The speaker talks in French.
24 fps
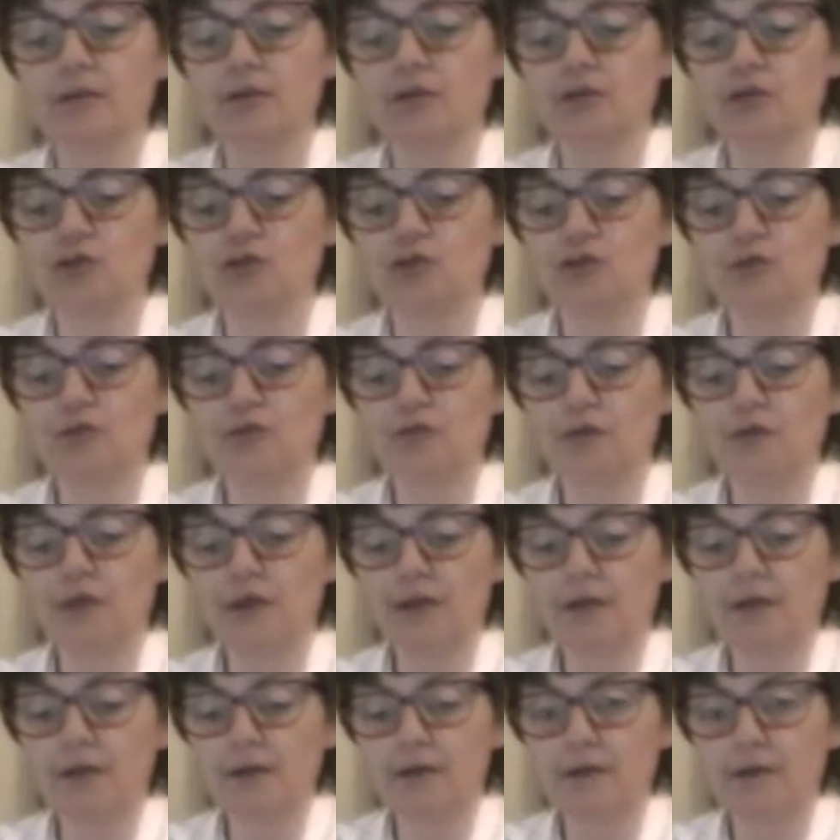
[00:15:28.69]
Je
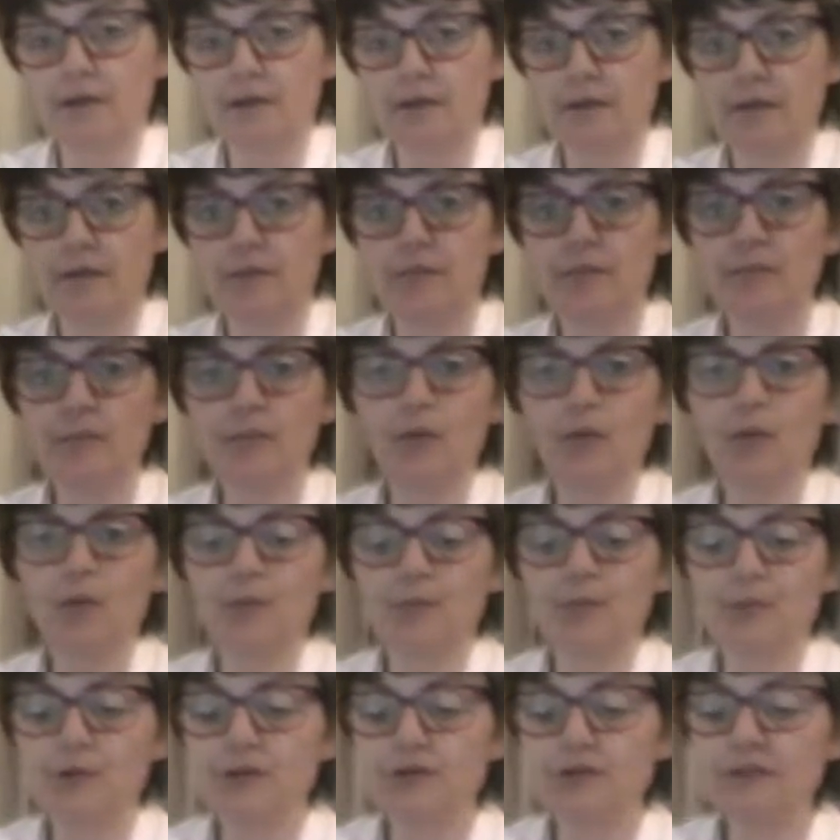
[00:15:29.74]
fais mon
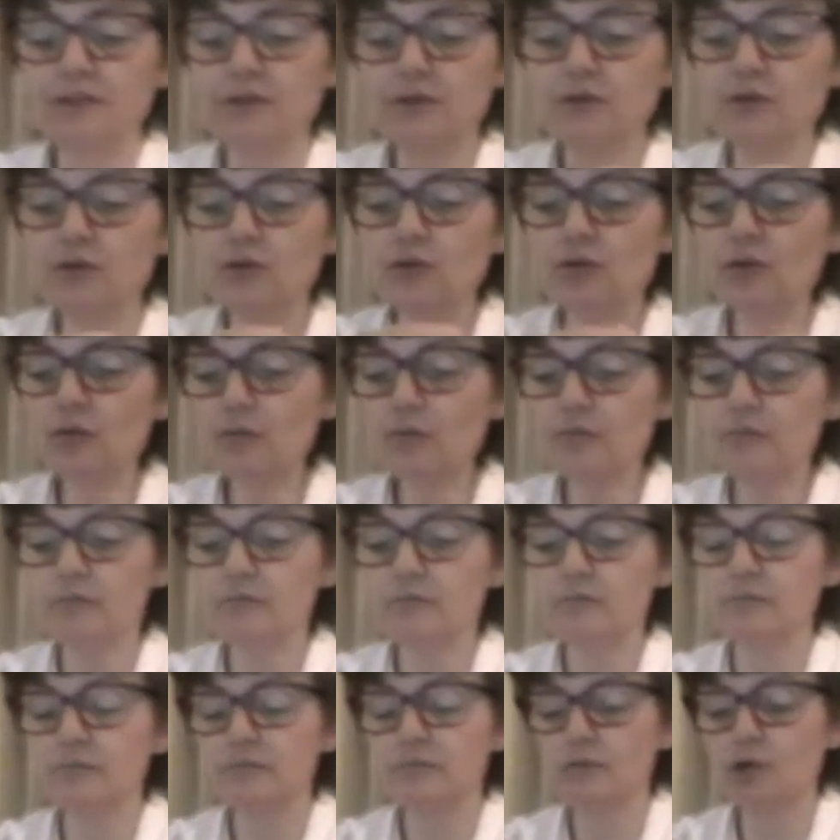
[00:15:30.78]
petit nœud
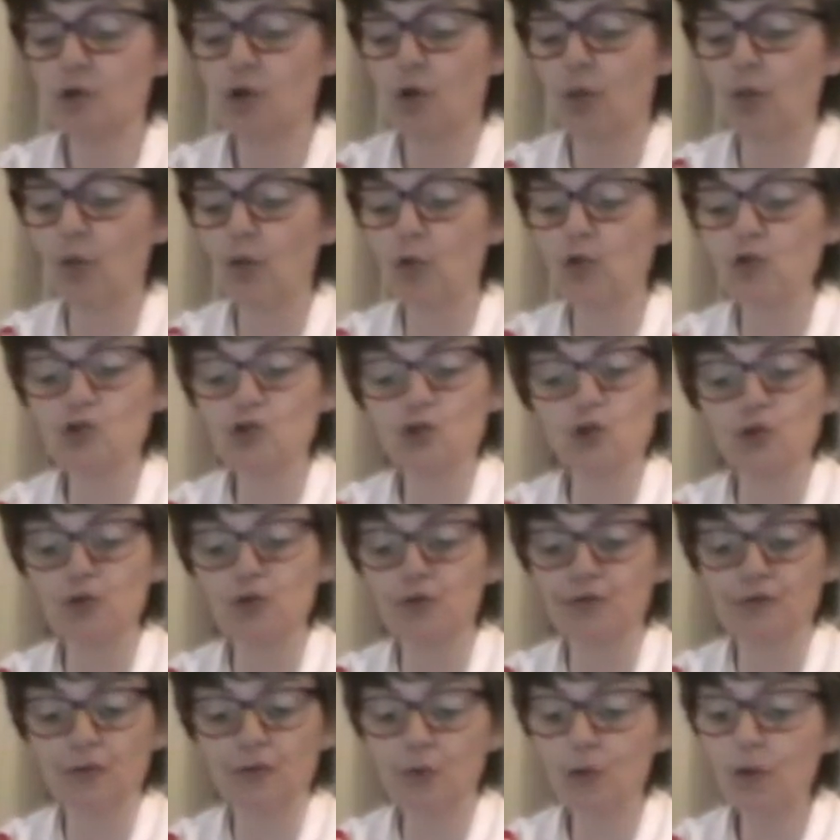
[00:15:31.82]
comme je le
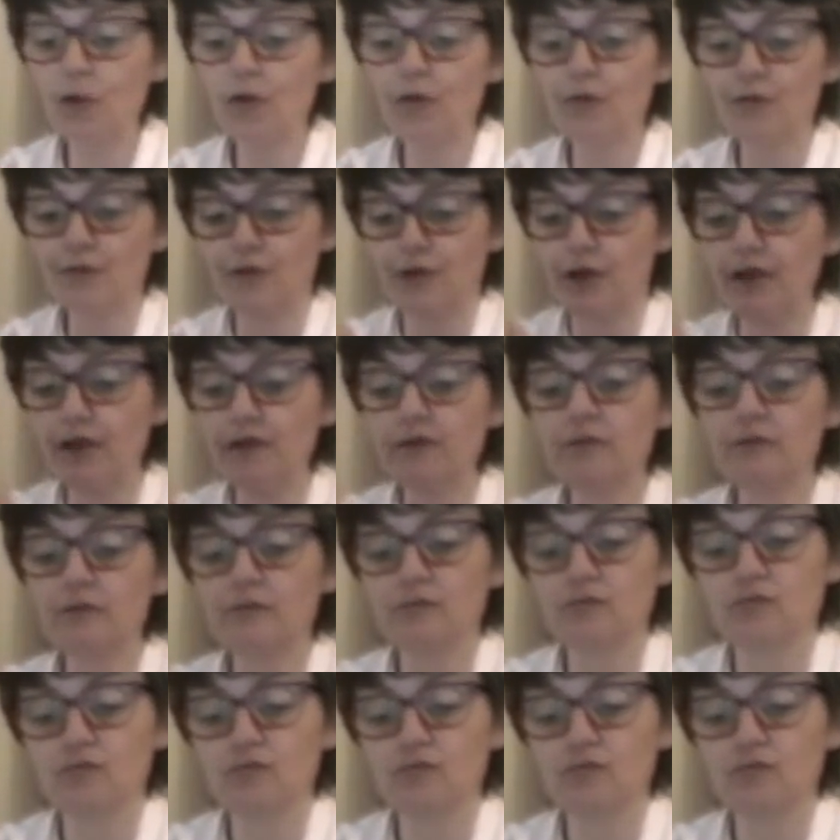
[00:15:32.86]
veux, en fait.